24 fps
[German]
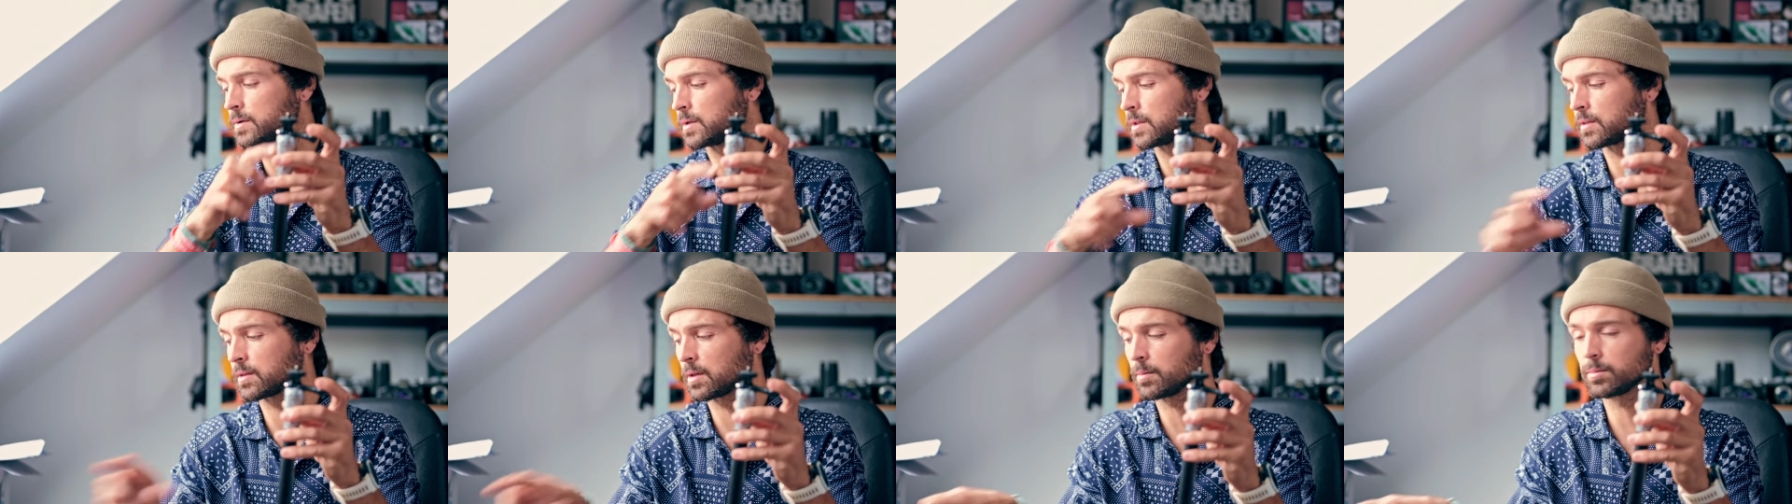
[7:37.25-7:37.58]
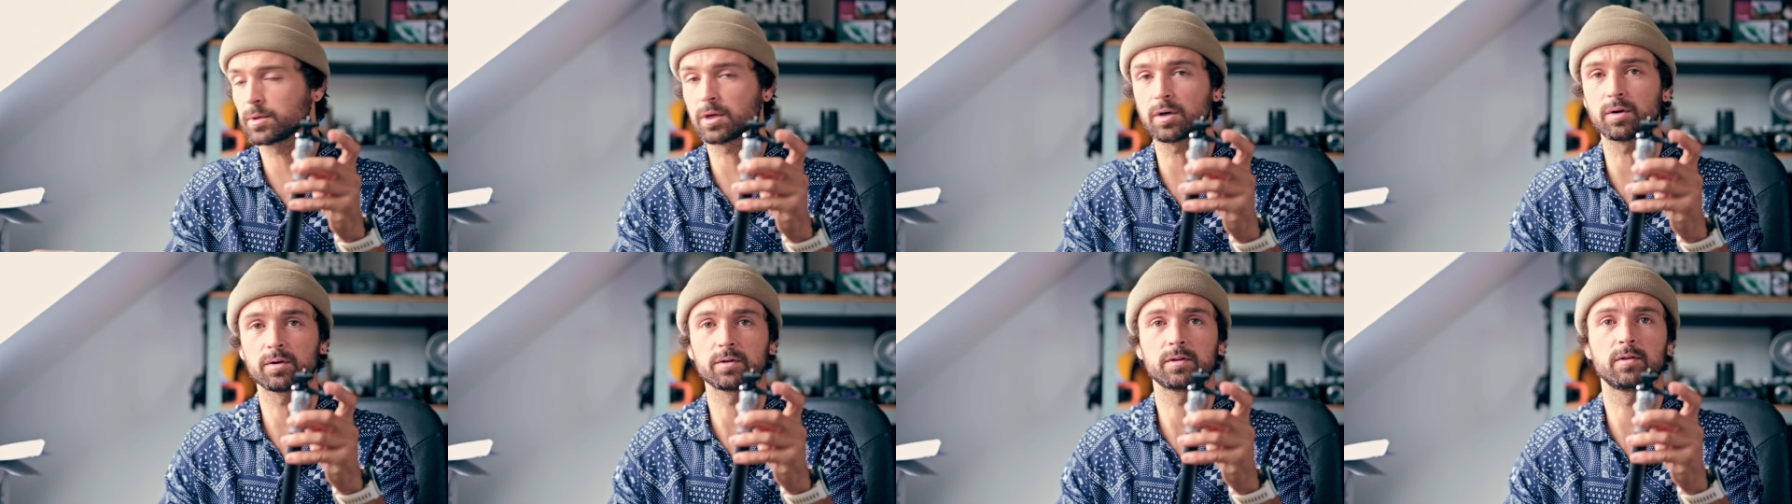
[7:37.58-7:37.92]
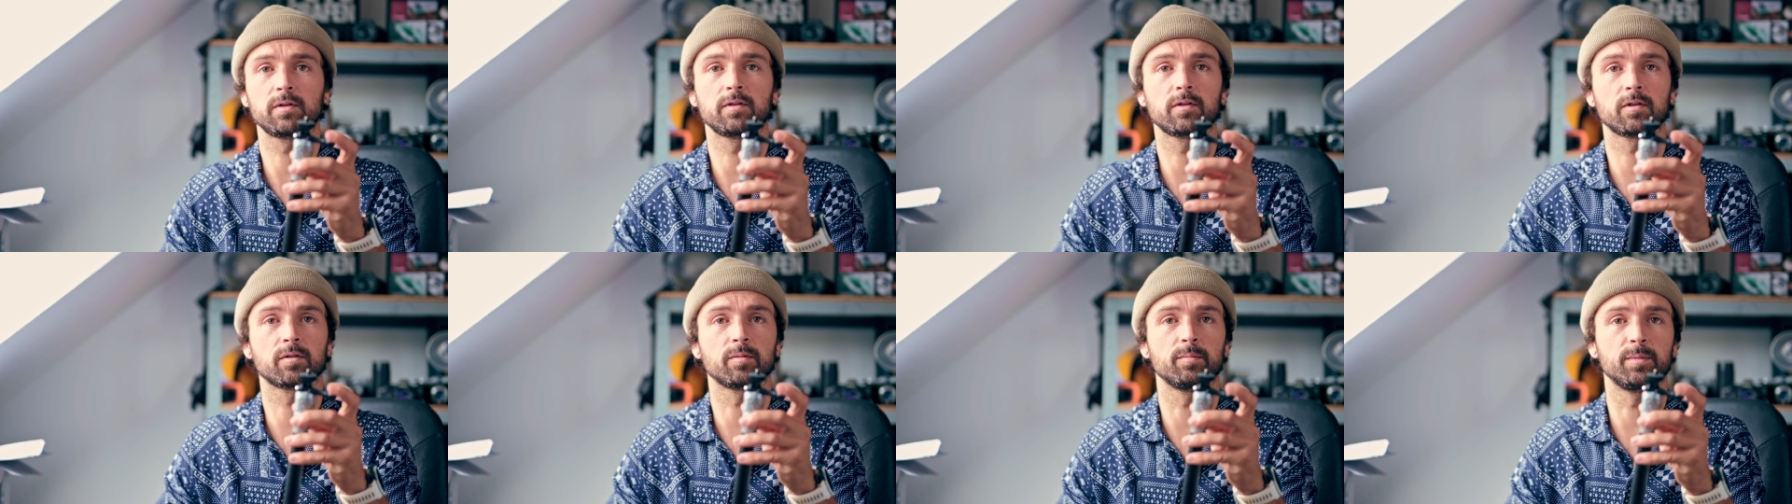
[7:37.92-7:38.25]
Jetzt habe ich auch
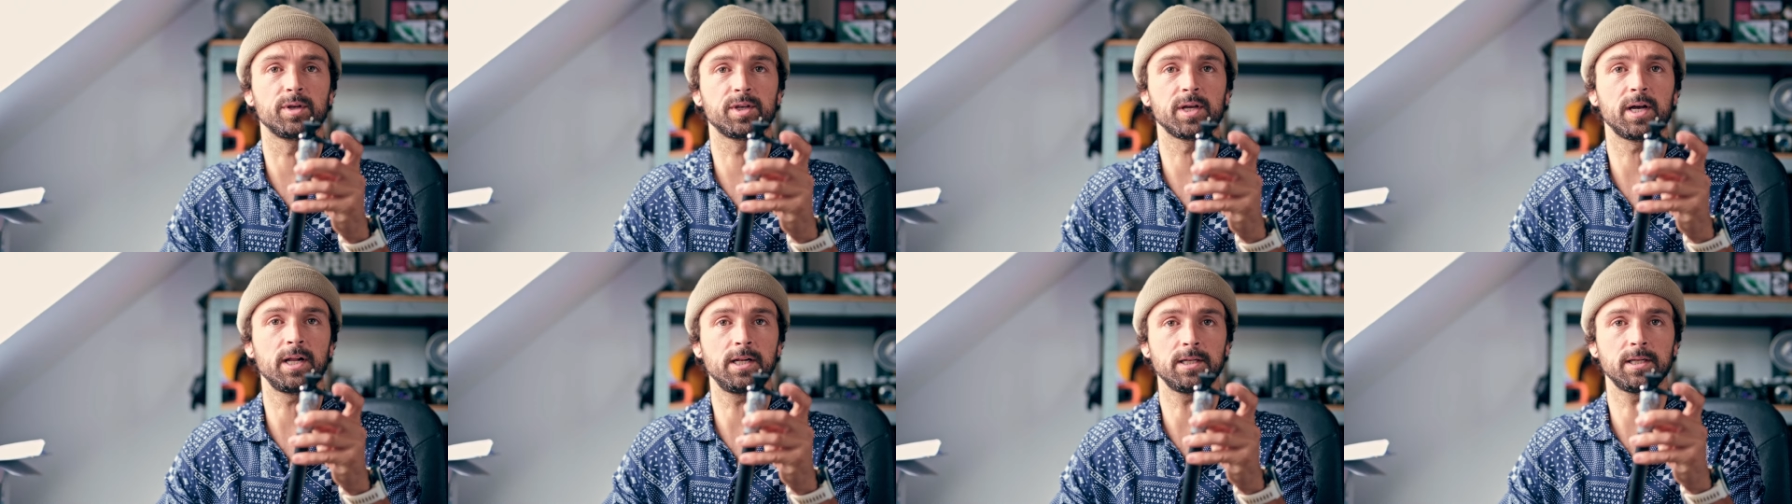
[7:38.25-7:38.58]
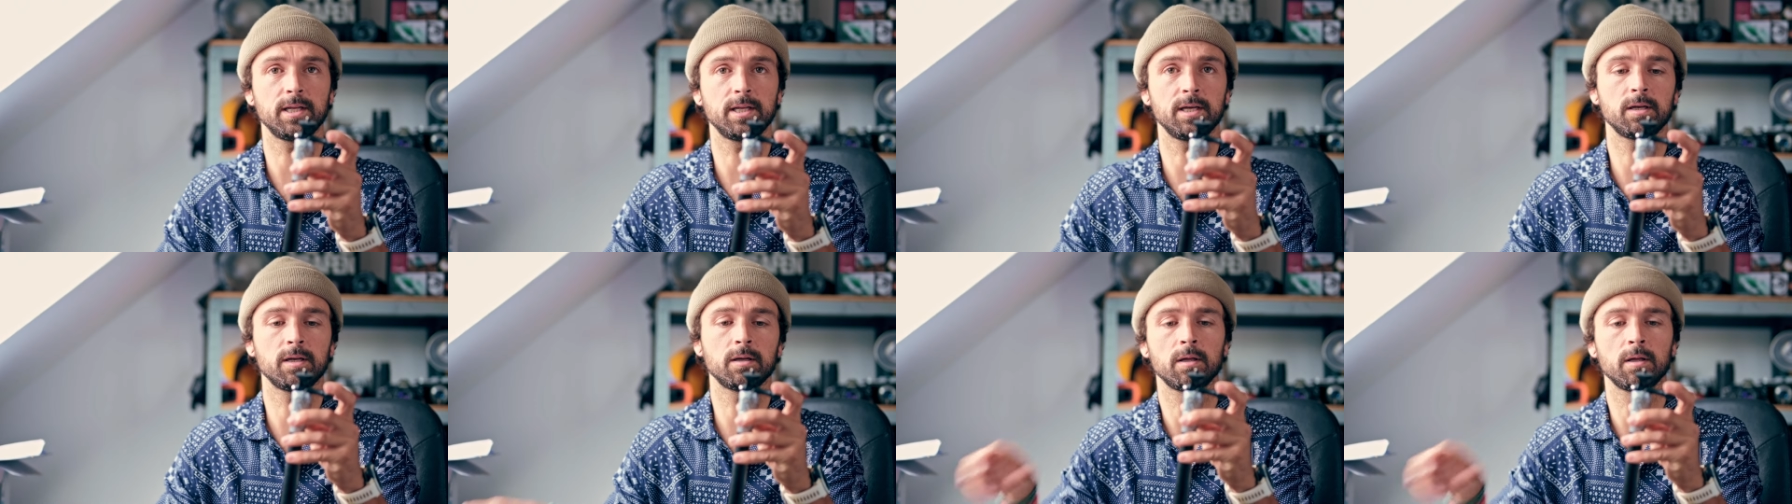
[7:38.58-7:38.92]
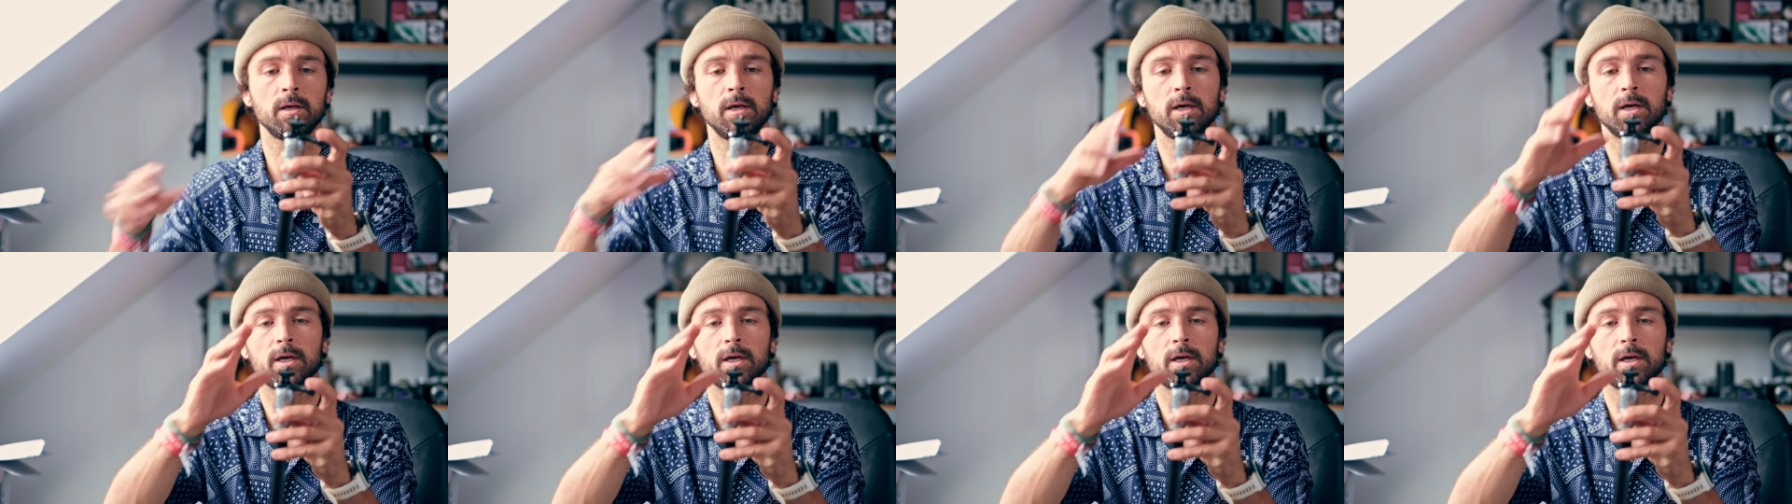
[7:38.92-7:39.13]
dieses Metallding,